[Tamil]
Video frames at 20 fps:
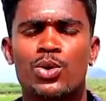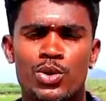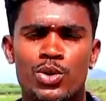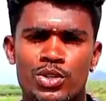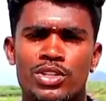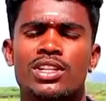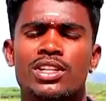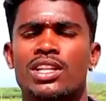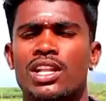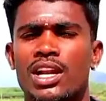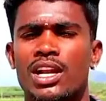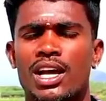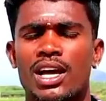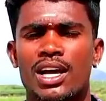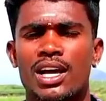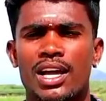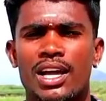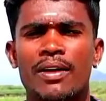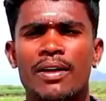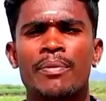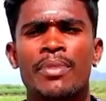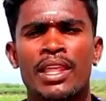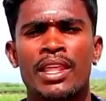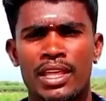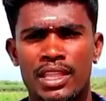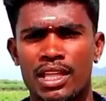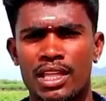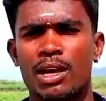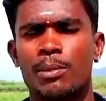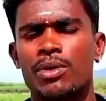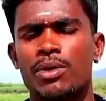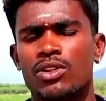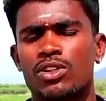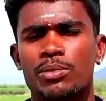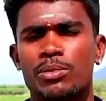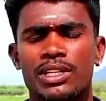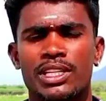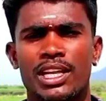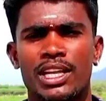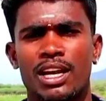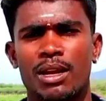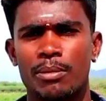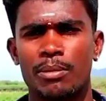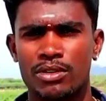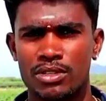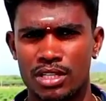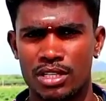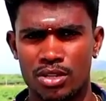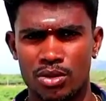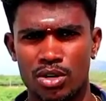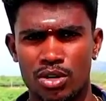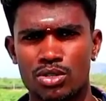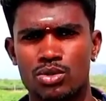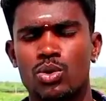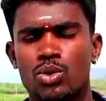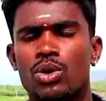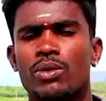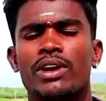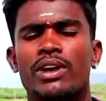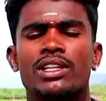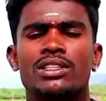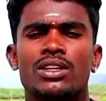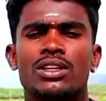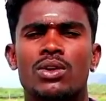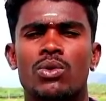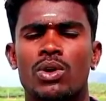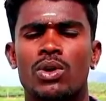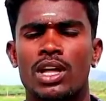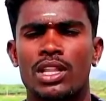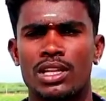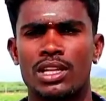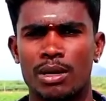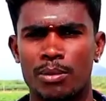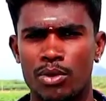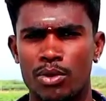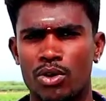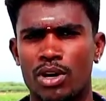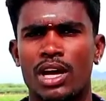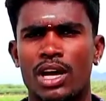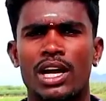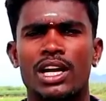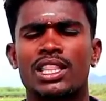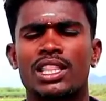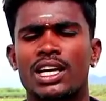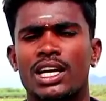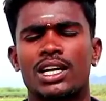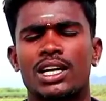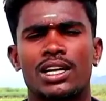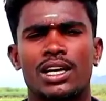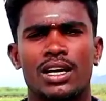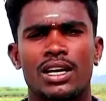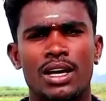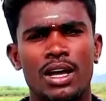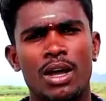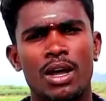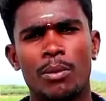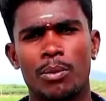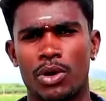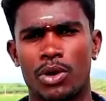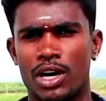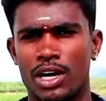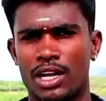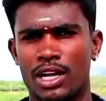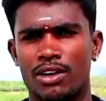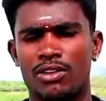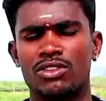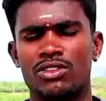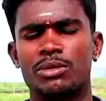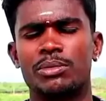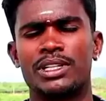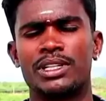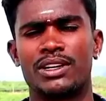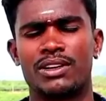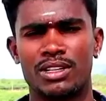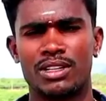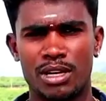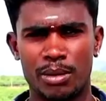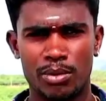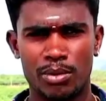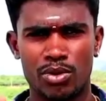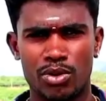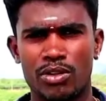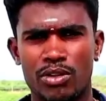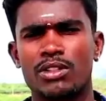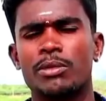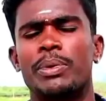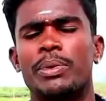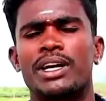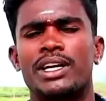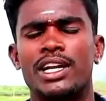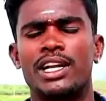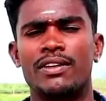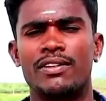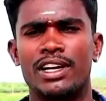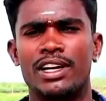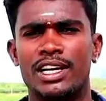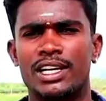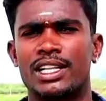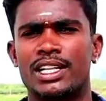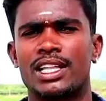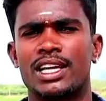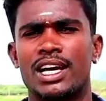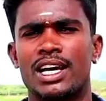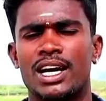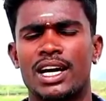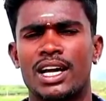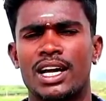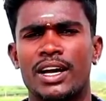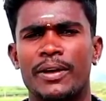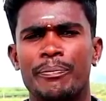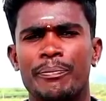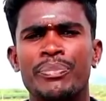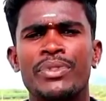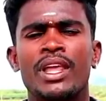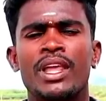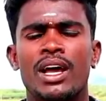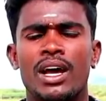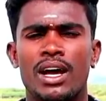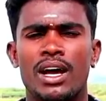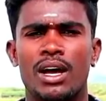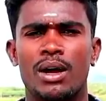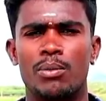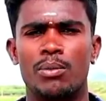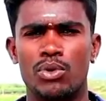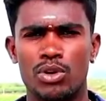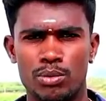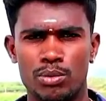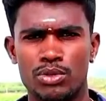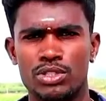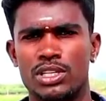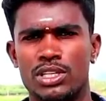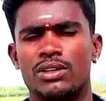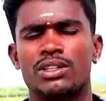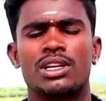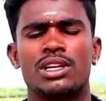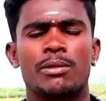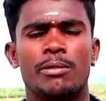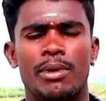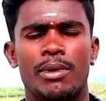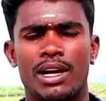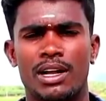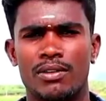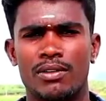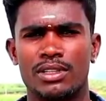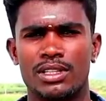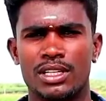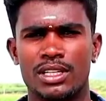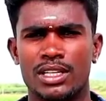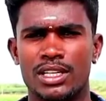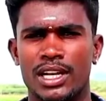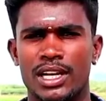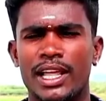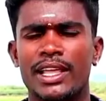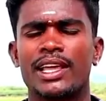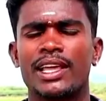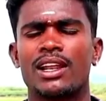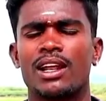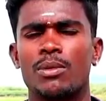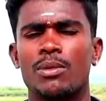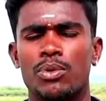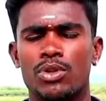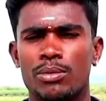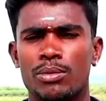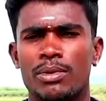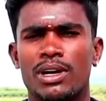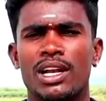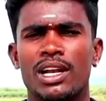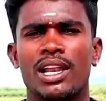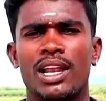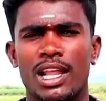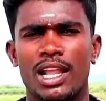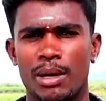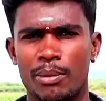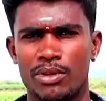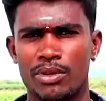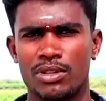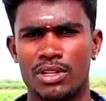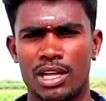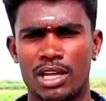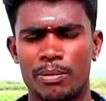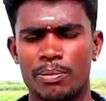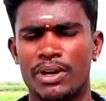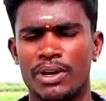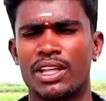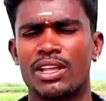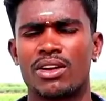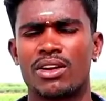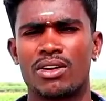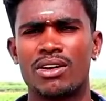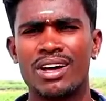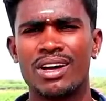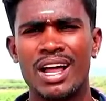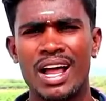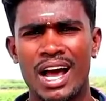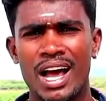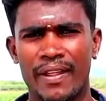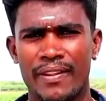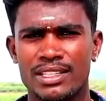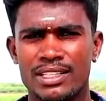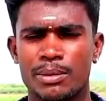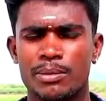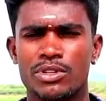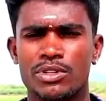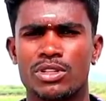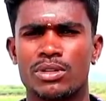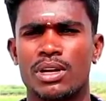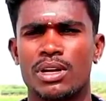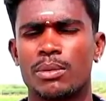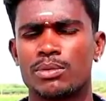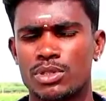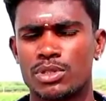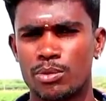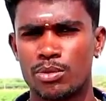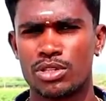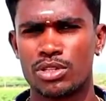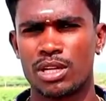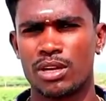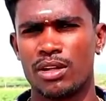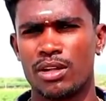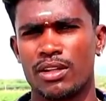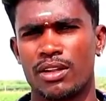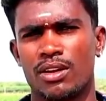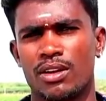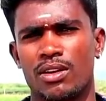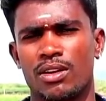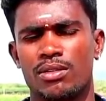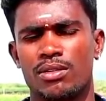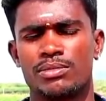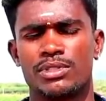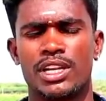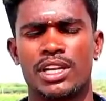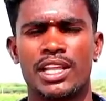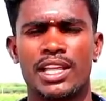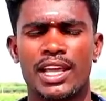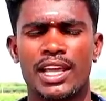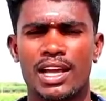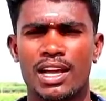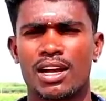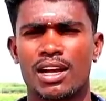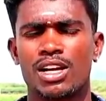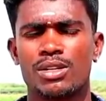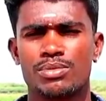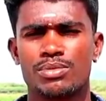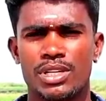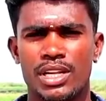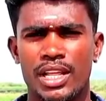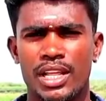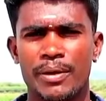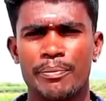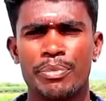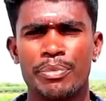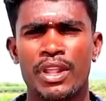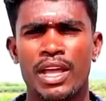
கொண்டு வந்திருந்திருக்காங்க இதுக்கப்புறம் வந்து பார்த்திங்கன்னா நம்ம வந்து இதோட சோர்வடைஞ்சிடக்கூடாது நம்மளோட அடுத்த கட்ட போராட்டங்களும் வந்து பார்த்திங்கன்னா வந்து நம்மளோட வந்து பட்டியல் வெளியேற்றத்துக்காக முழு மூச்சாக வந்து நம்ம மக்கள் வந்து இளைஞர்கள் பொதுமக்கள் எல்லாருமே வந்து அர்ப்பணிக்கணும் அதே சமயம் வந்து நம்ம சமூக தலைவர்களும் சரி இயக்கங்களும் சரி